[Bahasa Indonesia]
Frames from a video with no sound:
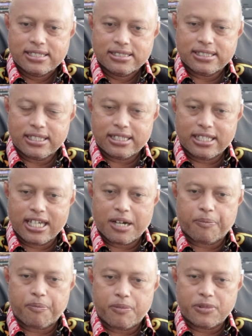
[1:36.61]

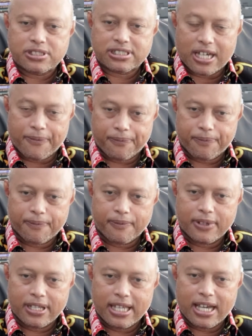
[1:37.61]
setiap staf
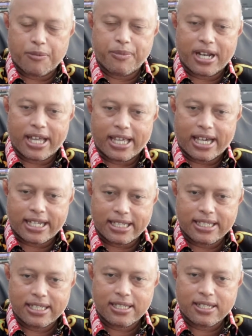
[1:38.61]
yang
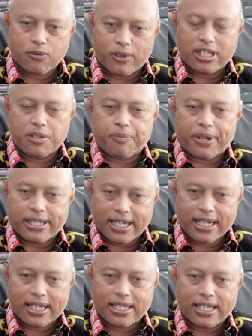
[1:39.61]
melayani wajib
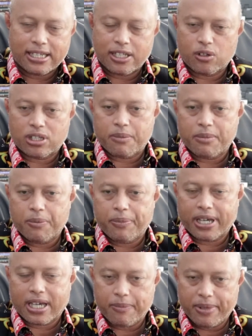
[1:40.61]
pajak terutama
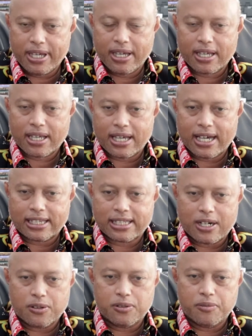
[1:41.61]
PKB
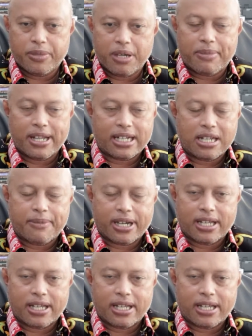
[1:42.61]
atau biar baik nama